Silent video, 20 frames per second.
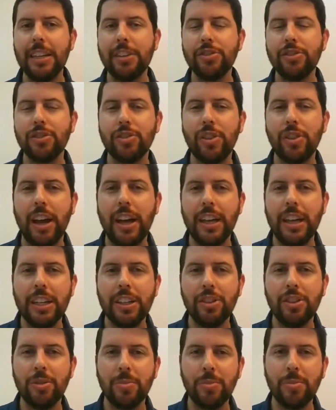não só
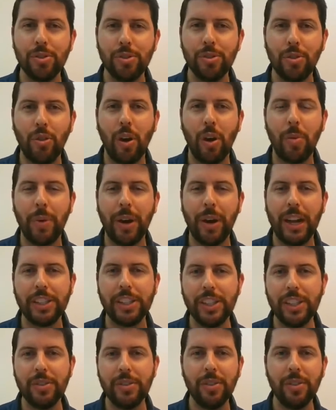no mundo
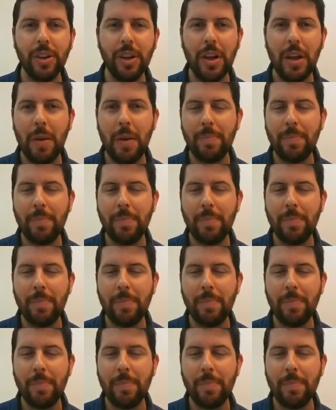corporativo,